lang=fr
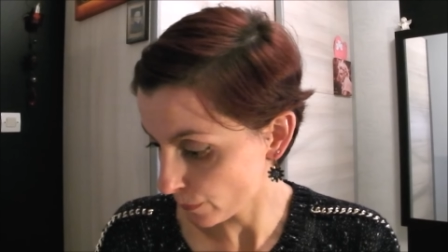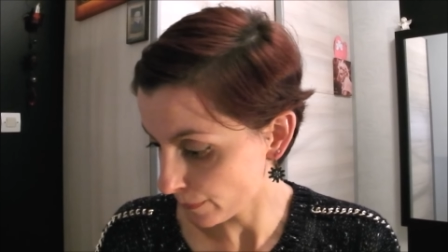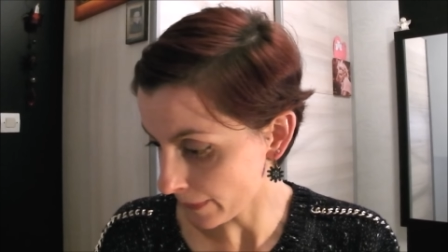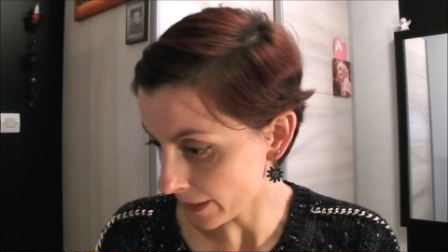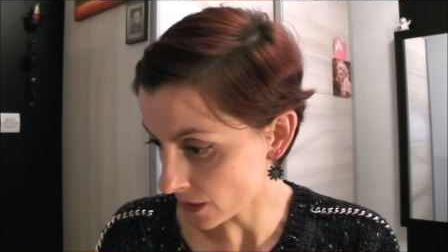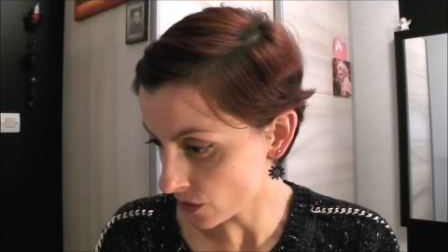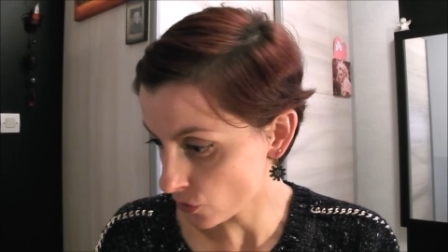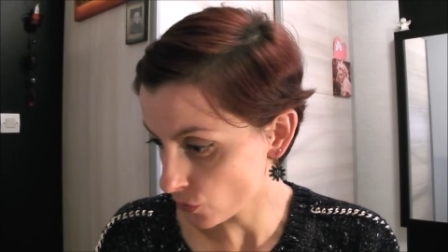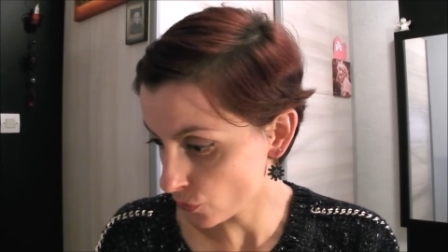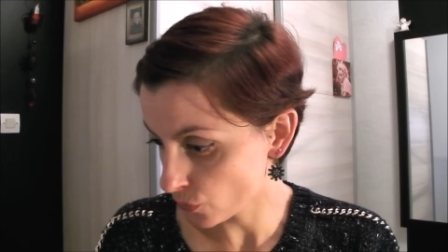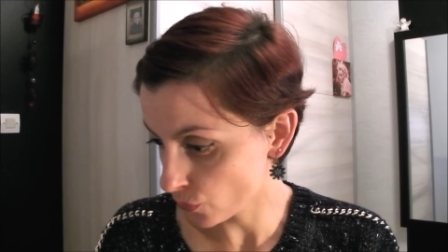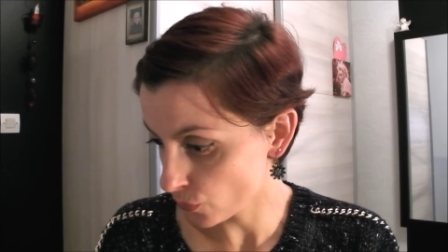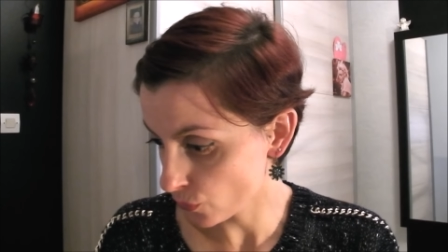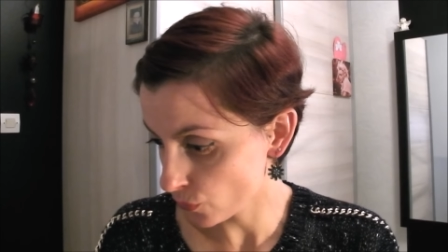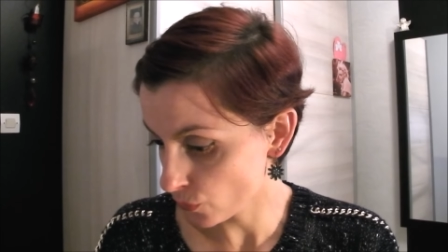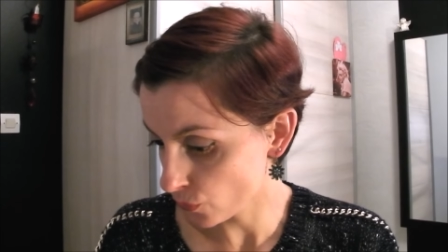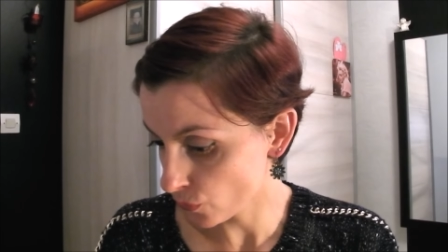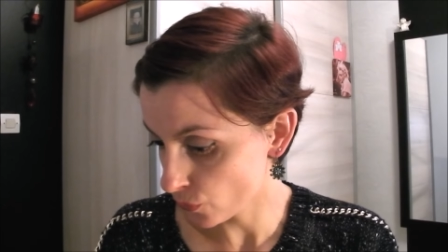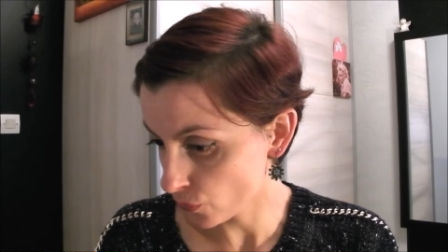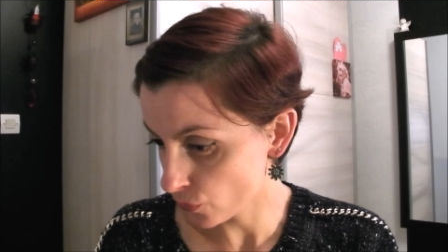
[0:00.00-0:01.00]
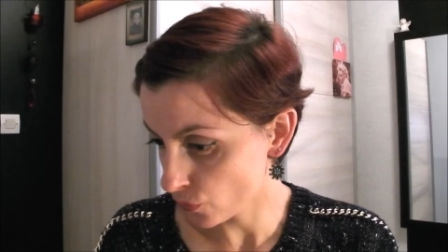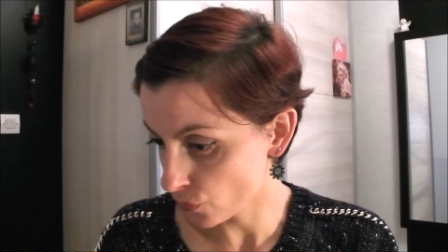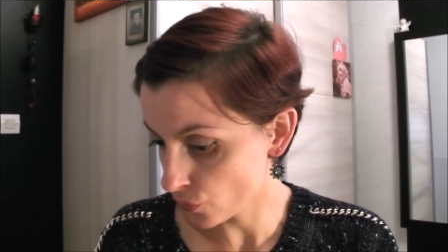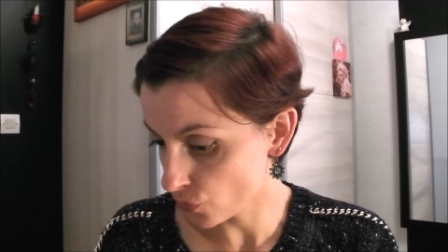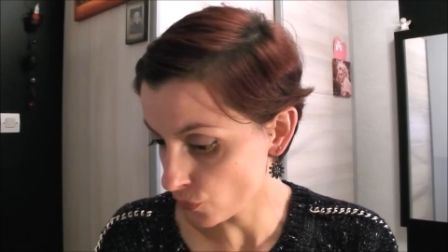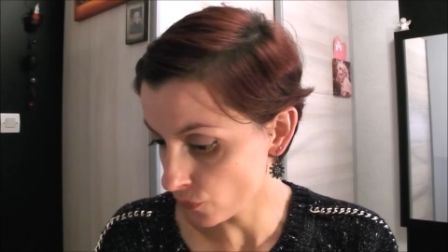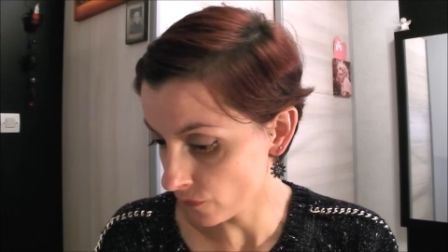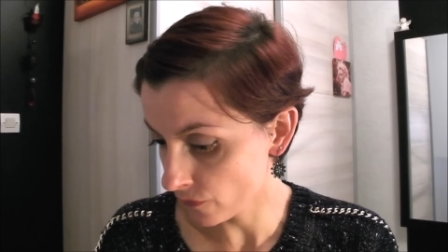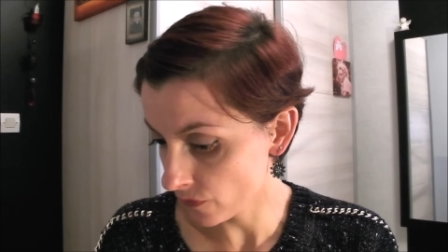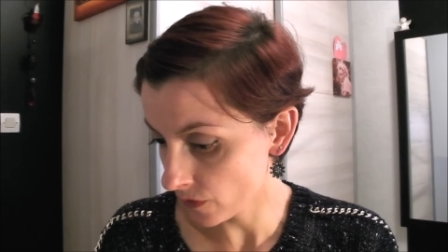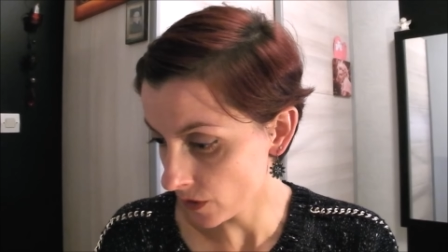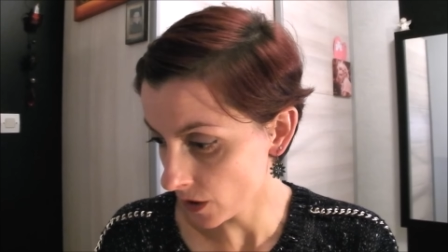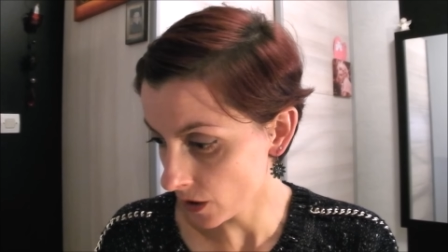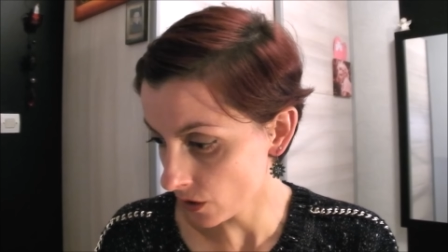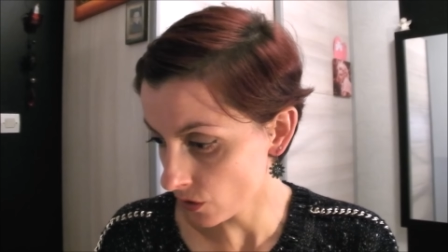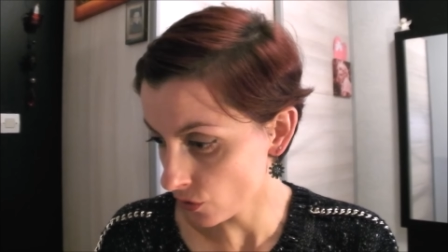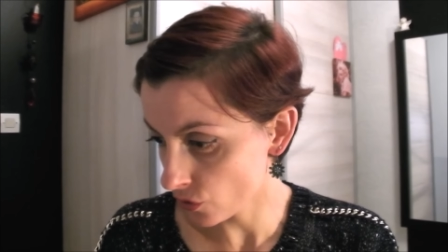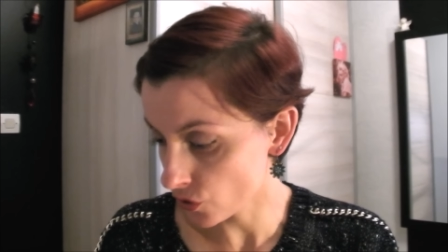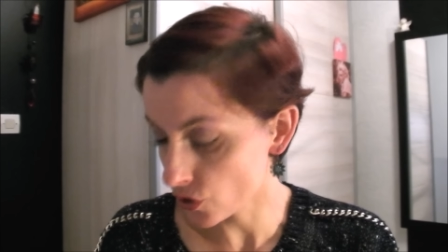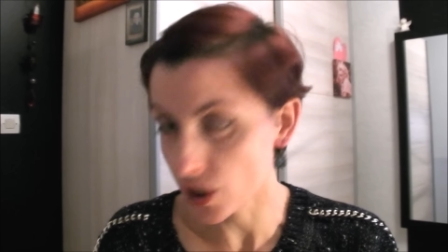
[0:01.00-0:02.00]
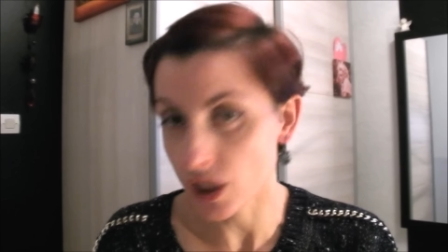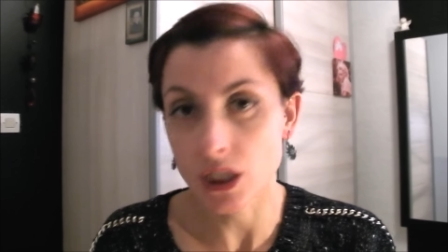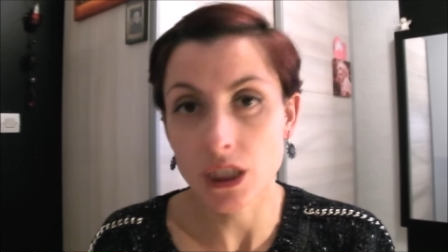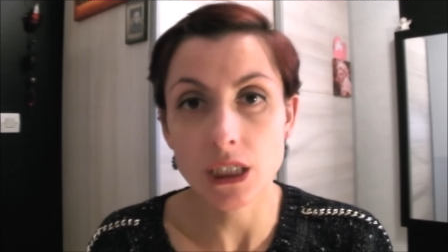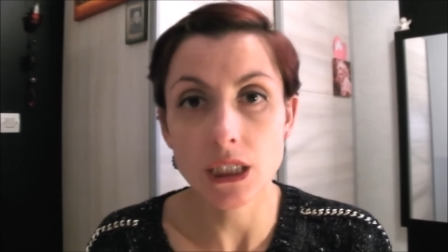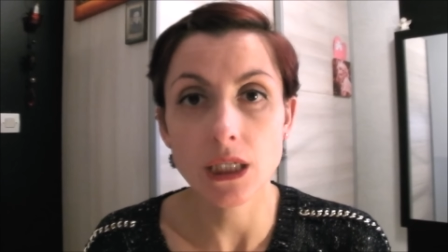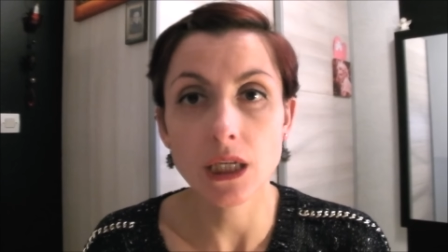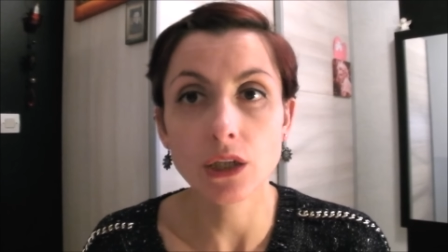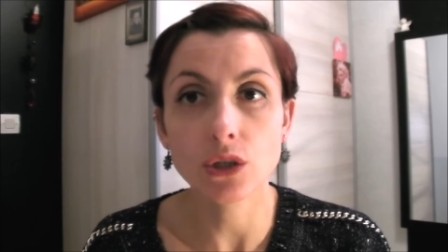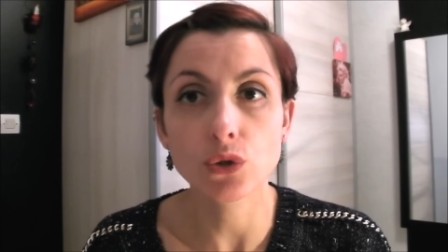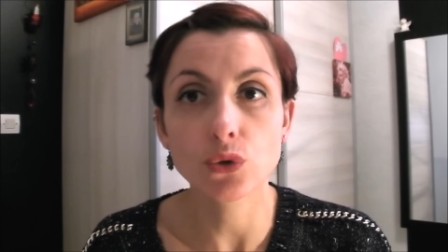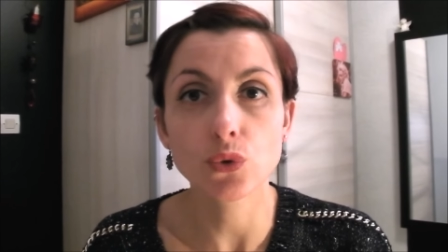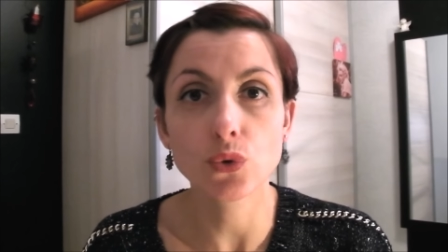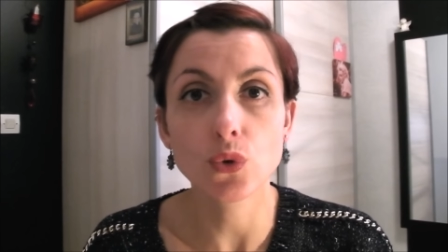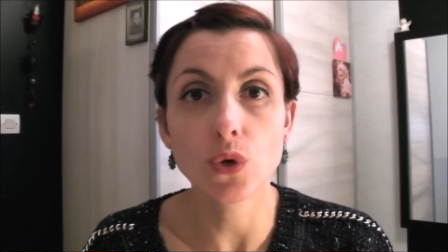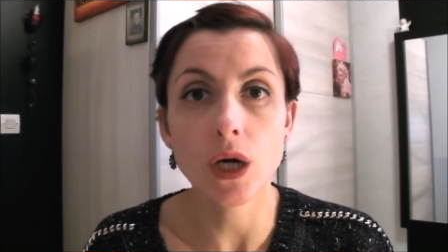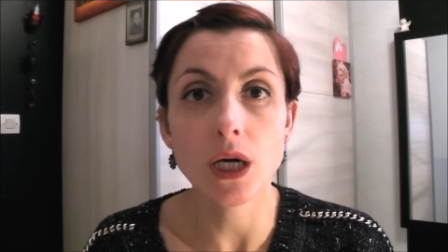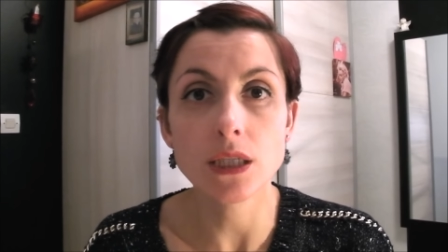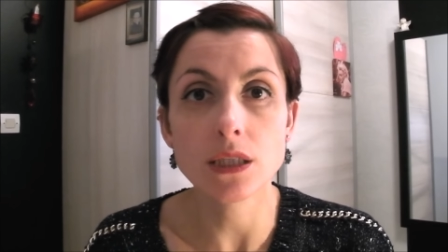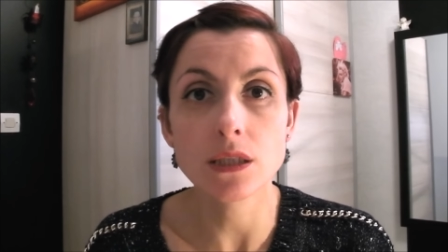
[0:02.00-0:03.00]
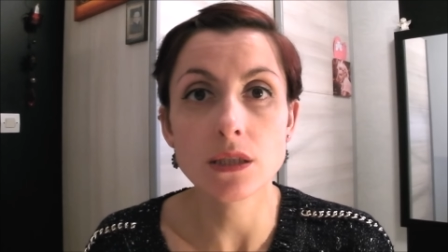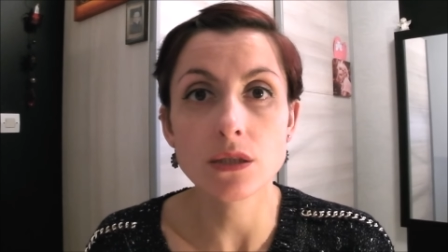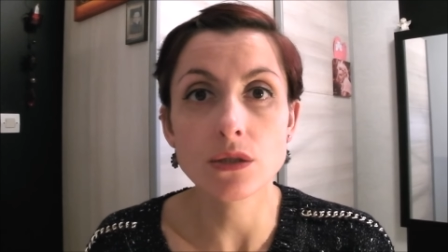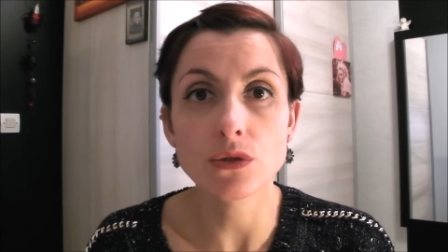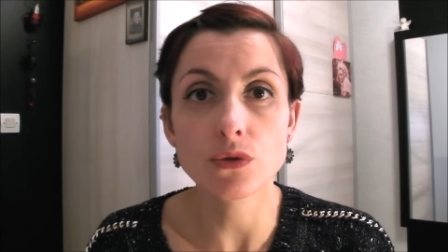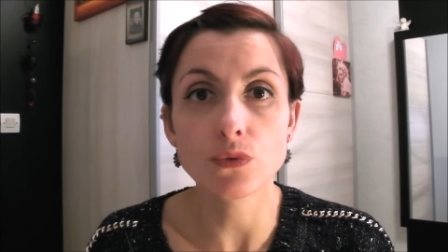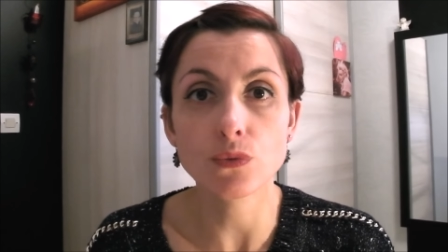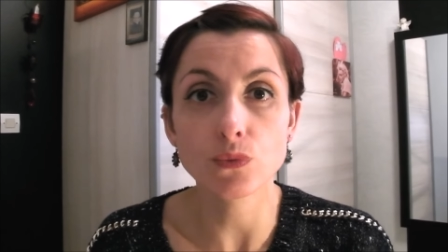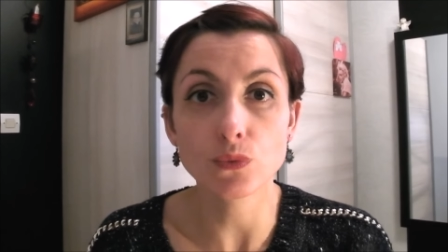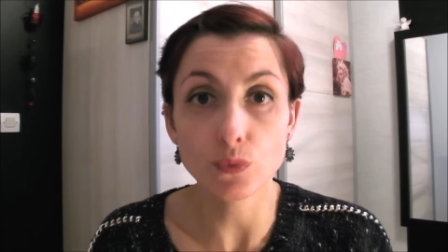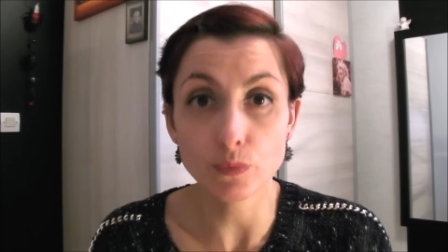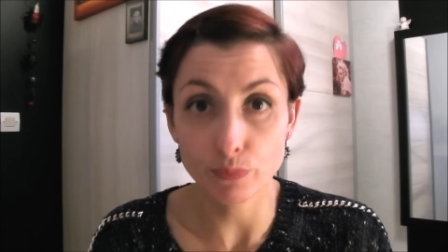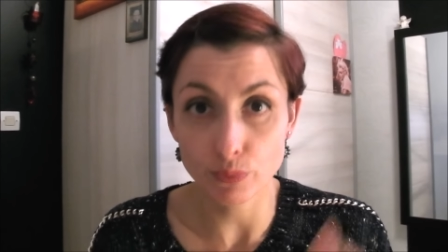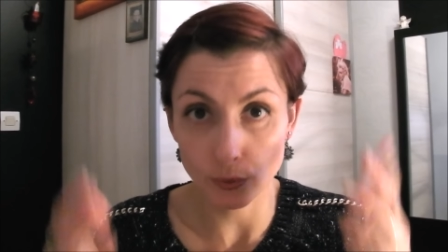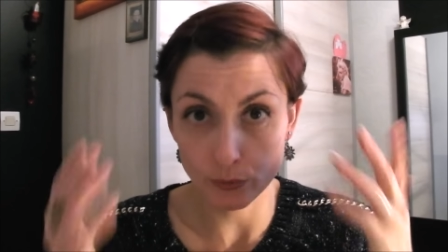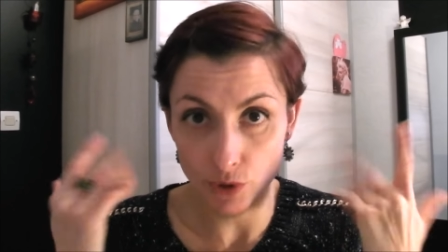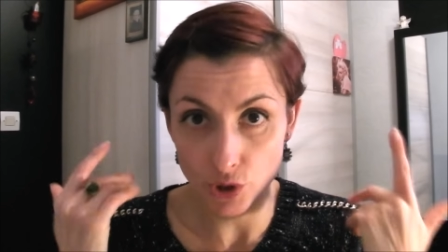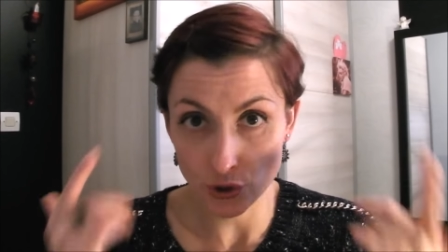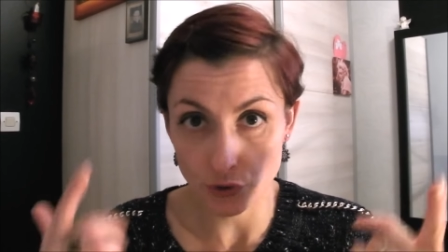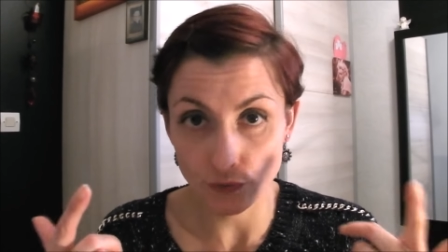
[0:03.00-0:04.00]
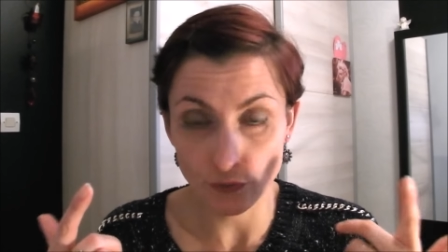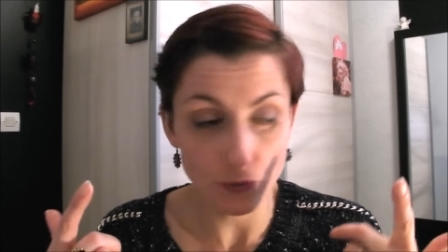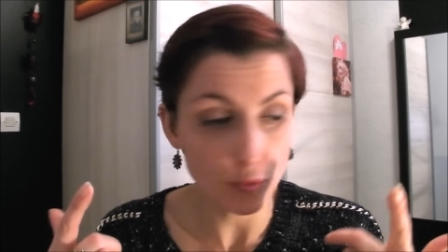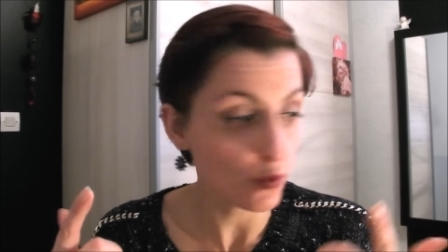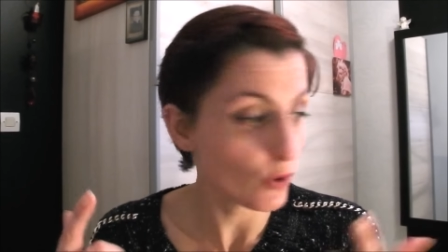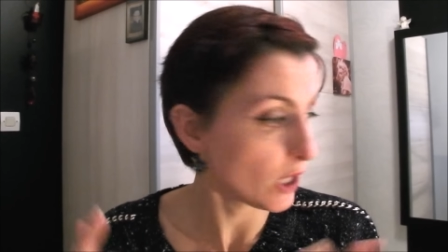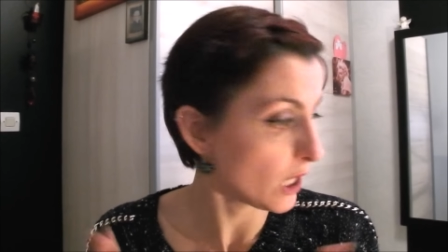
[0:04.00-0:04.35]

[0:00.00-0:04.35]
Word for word: parce que je vais euh, chercher de la coloration pour mes cheveux.